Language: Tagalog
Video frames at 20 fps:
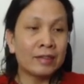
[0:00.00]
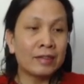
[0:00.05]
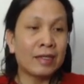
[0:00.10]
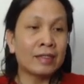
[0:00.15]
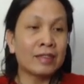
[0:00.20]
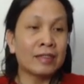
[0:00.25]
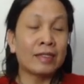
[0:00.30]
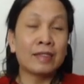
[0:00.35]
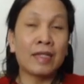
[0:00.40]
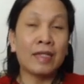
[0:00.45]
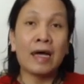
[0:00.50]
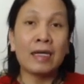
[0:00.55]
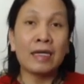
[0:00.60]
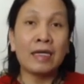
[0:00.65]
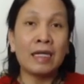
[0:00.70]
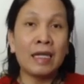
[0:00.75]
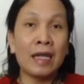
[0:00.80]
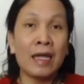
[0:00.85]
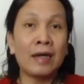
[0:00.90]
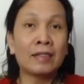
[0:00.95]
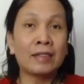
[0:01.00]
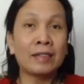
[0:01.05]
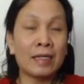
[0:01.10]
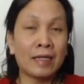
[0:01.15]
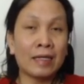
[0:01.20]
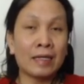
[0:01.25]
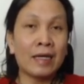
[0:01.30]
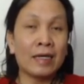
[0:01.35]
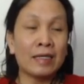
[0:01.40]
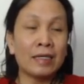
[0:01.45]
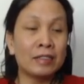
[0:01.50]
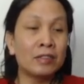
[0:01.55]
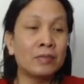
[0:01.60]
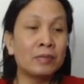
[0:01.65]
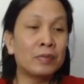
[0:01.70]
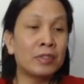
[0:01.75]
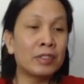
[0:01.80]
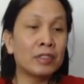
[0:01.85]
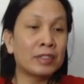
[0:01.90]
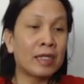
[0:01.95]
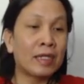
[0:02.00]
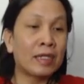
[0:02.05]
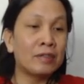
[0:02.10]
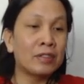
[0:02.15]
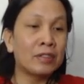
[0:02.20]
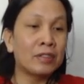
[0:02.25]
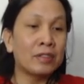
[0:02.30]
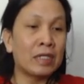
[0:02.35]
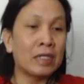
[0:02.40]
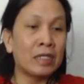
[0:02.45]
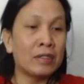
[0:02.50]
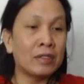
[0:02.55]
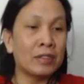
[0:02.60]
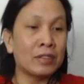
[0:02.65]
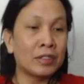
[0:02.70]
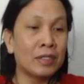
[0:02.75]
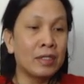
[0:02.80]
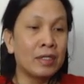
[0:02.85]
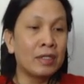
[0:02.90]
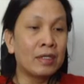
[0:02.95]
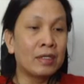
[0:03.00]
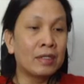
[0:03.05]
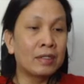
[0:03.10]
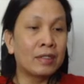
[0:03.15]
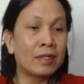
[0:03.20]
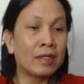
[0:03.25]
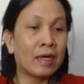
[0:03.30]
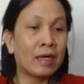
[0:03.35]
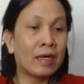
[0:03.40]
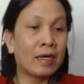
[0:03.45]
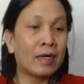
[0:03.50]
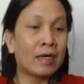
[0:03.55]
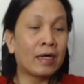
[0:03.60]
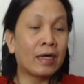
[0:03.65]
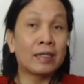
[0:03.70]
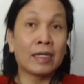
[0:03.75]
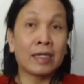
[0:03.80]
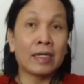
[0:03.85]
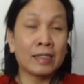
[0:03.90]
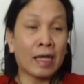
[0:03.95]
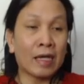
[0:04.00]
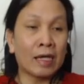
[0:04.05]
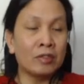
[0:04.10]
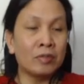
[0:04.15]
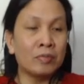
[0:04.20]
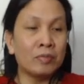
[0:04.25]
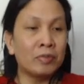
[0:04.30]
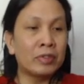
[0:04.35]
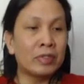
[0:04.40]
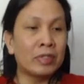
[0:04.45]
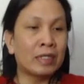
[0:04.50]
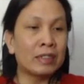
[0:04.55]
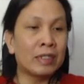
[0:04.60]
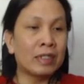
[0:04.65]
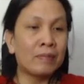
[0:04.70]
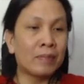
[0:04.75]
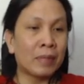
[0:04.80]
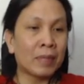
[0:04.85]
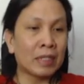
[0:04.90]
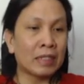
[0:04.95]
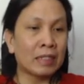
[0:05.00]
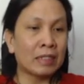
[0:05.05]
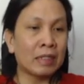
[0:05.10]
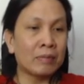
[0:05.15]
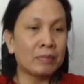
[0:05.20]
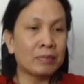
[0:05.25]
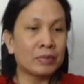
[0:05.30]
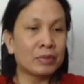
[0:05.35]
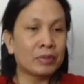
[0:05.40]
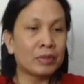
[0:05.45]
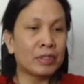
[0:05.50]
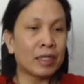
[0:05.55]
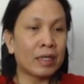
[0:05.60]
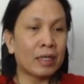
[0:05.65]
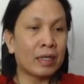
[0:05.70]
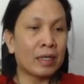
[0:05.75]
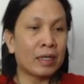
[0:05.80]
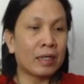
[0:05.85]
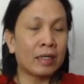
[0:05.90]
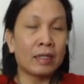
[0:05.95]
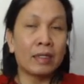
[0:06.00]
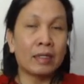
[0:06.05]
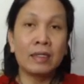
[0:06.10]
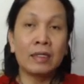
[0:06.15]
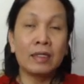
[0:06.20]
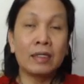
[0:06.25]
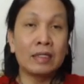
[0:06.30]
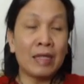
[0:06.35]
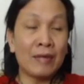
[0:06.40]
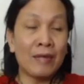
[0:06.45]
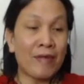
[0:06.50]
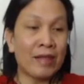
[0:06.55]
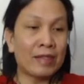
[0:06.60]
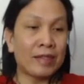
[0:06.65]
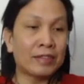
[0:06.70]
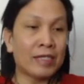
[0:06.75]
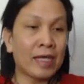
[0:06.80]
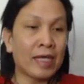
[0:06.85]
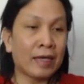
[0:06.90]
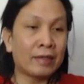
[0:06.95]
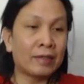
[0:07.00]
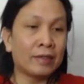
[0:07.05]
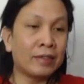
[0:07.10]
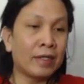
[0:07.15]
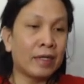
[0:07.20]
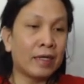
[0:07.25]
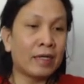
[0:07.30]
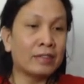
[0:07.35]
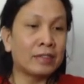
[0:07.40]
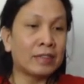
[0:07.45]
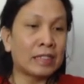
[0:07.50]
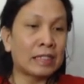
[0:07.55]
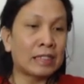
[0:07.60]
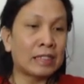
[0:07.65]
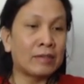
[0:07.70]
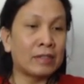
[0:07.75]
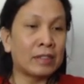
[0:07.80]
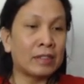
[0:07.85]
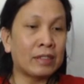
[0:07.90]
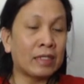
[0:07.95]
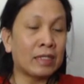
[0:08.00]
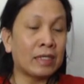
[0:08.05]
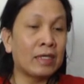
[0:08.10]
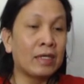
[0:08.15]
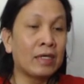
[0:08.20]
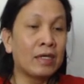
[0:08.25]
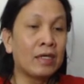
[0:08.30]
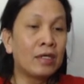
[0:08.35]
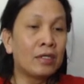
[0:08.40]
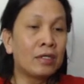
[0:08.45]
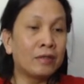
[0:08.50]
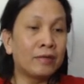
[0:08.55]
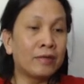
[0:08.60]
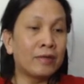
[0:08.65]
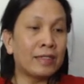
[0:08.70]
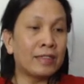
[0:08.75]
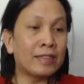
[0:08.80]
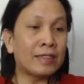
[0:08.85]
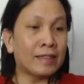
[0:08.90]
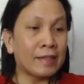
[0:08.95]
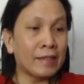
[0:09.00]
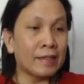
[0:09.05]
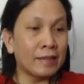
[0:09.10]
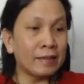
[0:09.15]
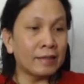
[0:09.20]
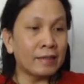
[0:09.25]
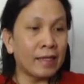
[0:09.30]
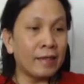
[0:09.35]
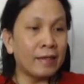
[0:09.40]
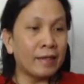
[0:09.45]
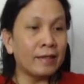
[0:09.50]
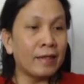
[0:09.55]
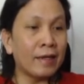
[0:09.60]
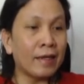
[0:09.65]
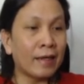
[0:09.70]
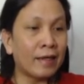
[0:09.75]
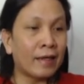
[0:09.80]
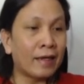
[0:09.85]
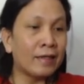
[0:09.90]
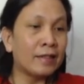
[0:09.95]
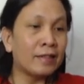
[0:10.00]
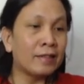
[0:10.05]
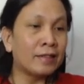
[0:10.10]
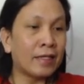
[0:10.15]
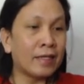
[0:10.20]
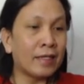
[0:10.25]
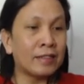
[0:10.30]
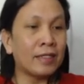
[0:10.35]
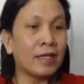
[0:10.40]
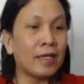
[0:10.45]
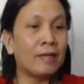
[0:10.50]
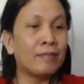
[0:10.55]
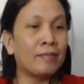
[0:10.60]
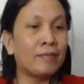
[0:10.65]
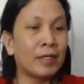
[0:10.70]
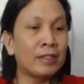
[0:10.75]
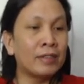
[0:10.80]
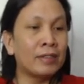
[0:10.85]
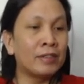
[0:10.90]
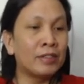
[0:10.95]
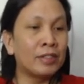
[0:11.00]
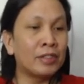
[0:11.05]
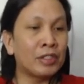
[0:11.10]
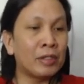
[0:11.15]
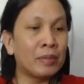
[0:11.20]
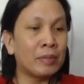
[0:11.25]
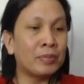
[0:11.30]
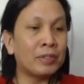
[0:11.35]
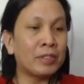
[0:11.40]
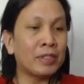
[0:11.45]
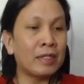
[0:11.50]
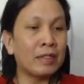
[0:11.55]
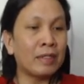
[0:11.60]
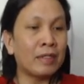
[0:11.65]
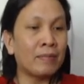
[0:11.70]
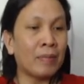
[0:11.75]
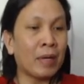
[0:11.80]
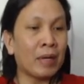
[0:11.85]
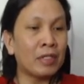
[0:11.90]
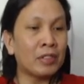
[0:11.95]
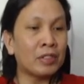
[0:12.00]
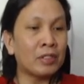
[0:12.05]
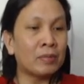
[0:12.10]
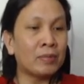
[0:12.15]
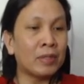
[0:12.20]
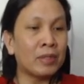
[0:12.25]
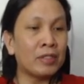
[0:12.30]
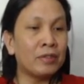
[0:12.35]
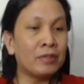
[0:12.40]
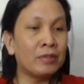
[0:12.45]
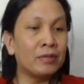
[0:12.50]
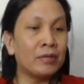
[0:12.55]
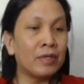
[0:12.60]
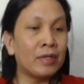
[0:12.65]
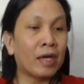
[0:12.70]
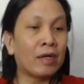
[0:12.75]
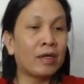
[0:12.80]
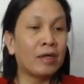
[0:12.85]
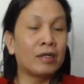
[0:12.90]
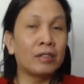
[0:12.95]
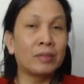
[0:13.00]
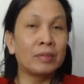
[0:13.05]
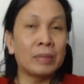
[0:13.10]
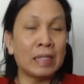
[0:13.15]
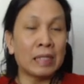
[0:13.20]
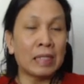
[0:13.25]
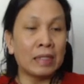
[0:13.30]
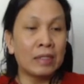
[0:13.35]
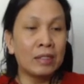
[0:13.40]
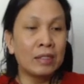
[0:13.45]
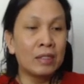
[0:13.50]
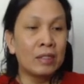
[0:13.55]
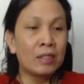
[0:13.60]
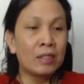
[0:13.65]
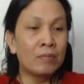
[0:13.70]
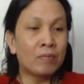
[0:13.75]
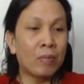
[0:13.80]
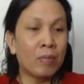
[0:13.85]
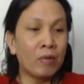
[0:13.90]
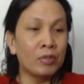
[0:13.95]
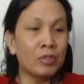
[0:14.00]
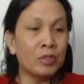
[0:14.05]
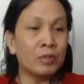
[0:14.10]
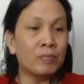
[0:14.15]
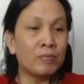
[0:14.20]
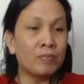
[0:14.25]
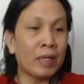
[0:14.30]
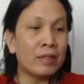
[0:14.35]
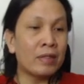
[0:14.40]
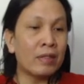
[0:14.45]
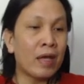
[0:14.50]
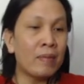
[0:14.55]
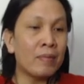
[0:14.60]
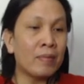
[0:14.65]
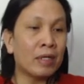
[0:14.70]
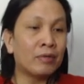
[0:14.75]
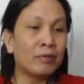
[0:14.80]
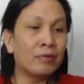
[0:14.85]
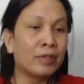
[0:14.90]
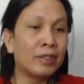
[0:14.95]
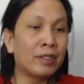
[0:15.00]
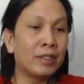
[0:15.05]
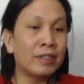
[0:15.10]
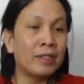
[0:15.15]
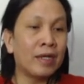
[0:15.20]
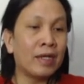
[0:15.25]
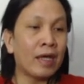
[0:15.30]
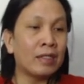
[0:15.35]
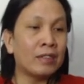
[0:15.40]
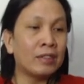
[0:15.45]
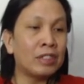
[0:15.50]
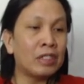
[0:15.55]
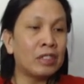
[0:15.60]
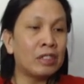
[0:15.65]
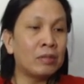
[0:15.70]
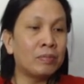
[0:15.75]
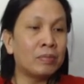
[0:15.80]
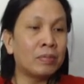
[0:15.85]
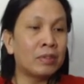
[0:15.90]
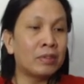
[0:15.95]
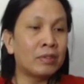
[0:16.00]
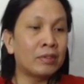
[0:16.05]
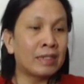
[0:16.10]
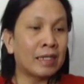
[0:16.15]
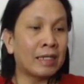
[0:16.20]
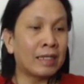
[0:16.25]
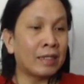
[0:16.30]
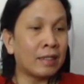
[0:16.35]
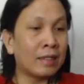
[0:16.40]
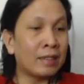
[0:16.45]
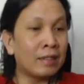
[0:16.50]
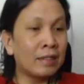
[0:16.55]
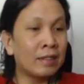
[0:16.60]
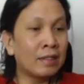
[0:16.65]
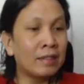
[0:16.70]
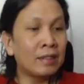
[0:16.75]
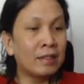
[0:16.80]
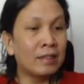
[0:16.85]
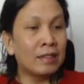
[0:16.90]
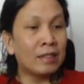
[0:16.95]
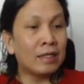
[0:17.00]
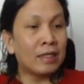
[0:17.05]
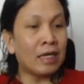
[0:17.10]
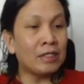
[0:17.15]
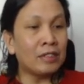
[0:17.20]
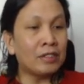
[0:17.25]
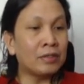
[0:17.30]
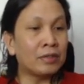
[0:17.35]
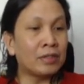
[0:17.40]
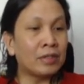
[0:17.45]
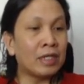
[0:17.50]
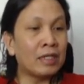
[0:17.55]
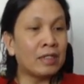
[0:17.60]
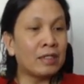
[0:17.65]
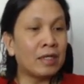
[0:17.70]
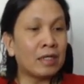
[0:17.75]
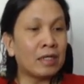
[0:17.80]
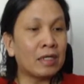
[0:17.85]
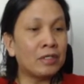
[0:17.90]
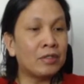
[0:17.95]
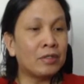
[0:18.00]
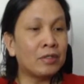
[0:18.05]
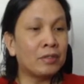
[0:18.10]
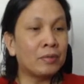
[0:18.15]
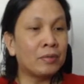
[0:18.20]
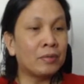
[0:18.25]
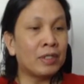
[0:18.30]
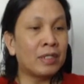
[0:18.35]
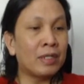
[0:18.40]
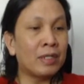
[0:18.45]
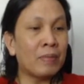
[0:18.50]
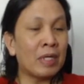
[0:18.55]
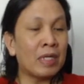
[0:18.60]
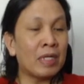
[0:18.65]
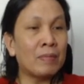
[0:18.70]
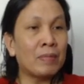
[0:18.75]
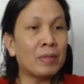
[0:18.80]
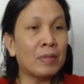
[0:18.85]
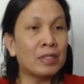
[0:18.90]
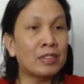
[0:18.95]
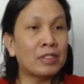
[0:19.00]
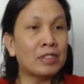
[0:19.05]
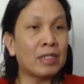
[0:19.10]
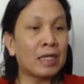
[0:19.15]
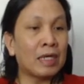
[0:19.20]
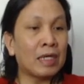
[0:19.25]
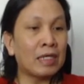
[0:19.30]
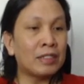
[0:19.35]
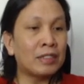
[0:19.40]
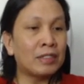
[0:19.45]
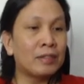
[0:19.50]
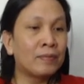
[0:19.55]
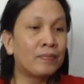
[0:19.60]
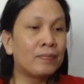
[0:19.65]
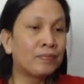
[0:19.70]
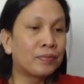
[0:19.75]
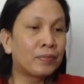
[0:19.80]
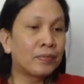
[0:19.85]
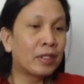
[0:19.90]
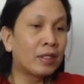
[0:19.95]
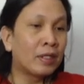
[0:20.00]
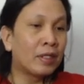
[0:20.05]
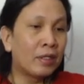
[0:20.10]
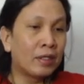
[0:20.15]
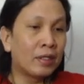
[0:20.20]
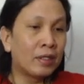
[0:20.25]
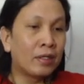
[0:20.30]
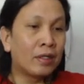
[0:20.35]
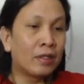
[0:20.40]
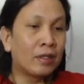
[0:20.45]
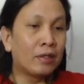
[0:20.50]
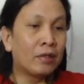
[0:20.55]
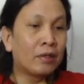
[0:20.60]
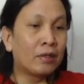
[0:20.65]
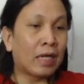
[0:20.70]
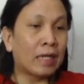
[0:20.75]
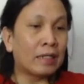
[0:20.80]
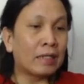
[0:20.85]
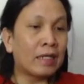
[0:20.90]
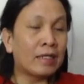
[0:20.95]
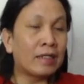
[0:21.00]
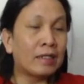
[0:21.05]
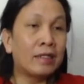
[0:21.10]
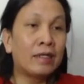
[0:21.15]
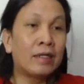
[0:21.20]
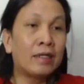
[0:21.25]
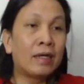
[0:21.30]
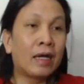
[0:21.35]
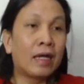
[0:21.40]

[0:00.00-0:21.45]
Natatangi lang talaga ito pong Estados Unidos na katratado po natin pagdating po sa depensa no and security to strengthen alliances and partnerships in the face of the new economy post-pandemic world and geopolitical issues in the region where the Philippines is located.